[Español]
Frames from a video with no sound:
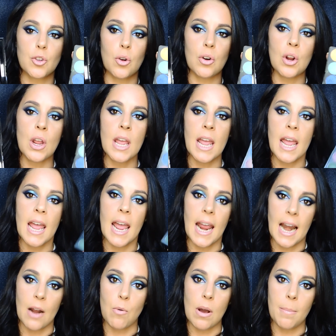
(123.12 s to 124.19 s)
son
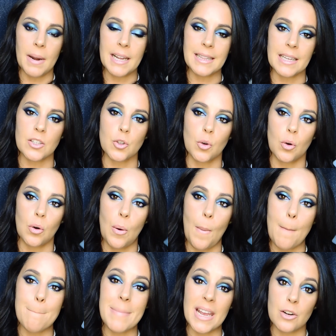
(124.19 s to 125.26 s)
en la nueva paleta son
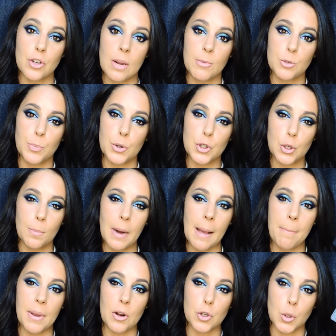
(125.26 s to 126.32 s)
menos gramos por
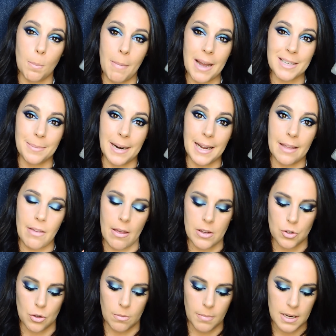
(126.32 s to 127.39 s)
sombra, pero son más variedad
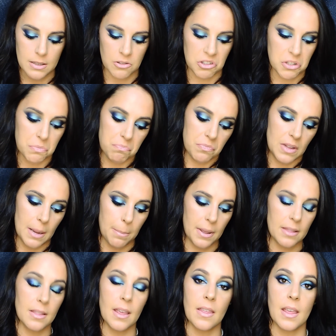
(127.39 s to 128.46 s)
de sombra, entonces
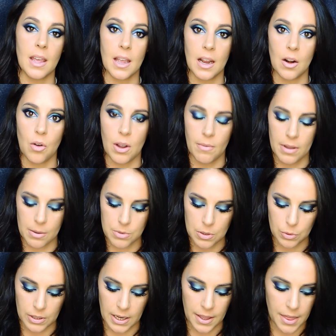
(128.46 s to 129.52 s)
depende de lo que
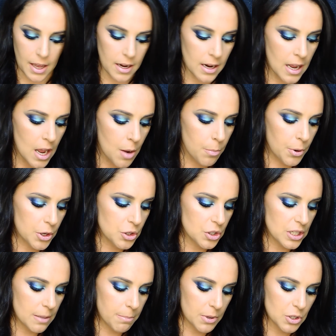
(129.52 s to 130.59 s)
vayamos a utilizar. Por
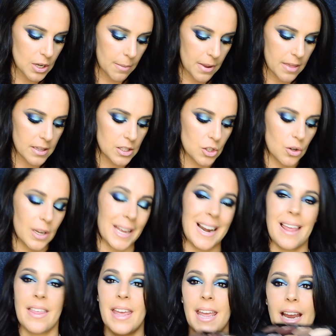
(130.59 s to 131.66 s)
eso siempre os había dicho que
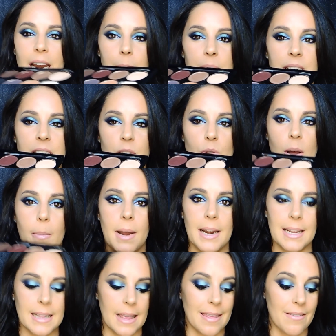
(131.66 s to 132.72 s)
la de Elements es una
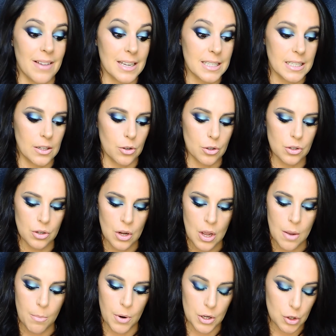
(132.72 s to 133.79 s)
paleta de básicos,
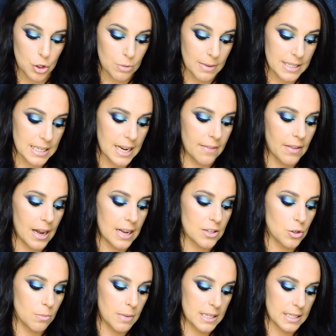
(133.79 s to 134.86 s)
por eso es más grande
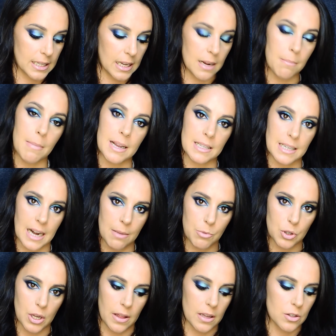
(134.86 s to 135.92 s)
las sombras y tienen más
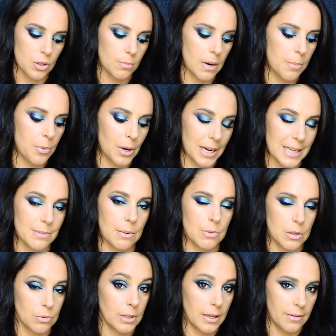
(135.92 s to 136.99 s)
gramos cada sombra porque las
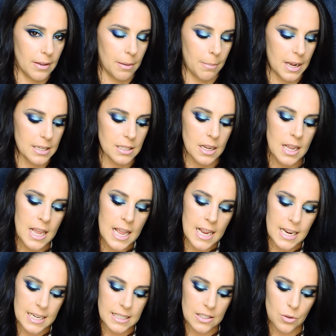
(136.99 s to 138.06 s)
vamos a utilizar más.
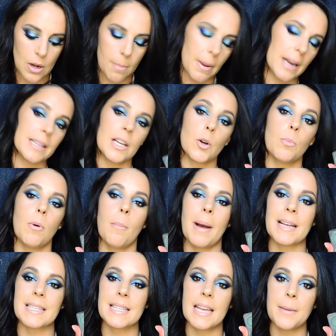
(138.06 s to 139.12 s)
Y esta es una paleta como
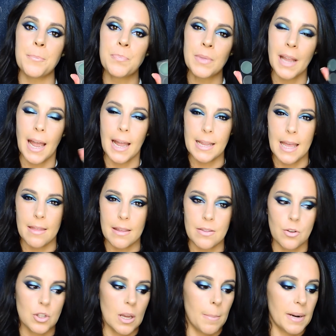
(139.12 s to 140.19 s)
más de
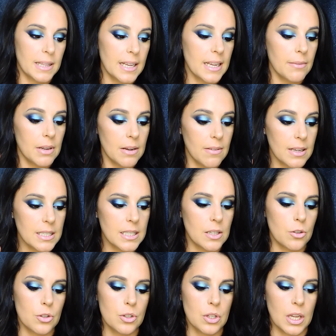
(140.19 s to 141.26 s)
añadidos, aparte de que viene
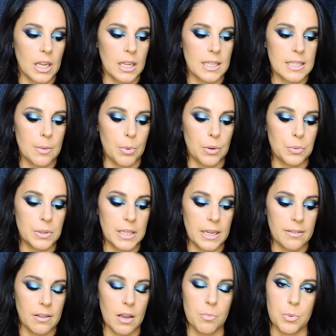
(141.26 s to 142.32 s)
básicos que se pueden
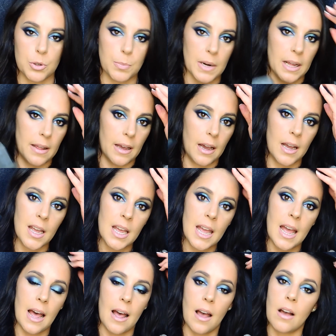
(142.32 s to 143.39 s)
utilizar pues para
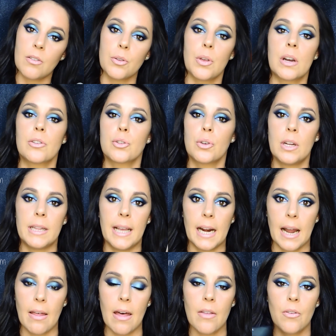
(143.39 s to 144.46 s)
ayudarnos con el
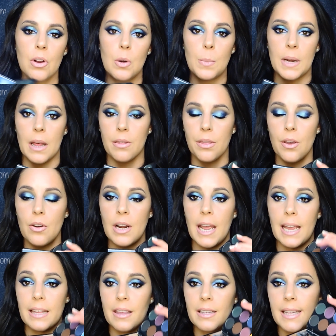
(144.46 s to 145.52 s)
degradado, iluminación,
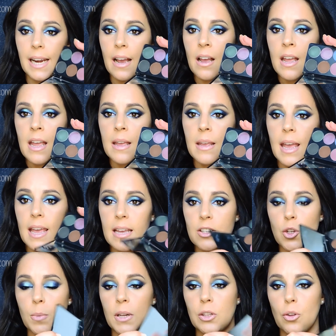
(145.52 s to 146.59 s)
etc. Eh,
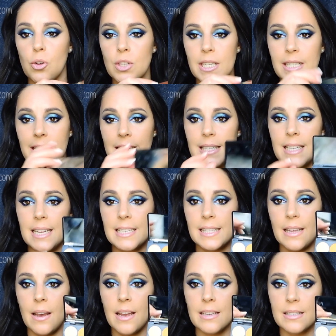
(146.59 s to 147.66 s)
sobre todo estas,
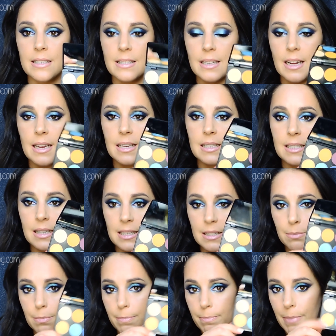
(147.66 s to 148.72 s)
estas,
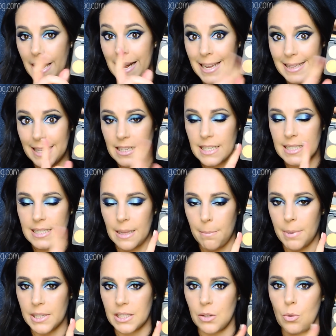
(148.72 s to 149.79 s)
estas paletas, esta
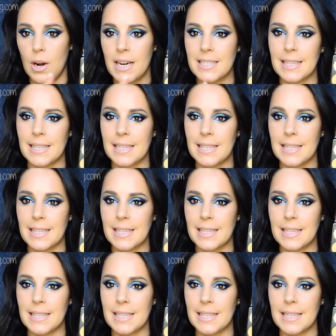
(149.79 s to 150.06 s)
en particular,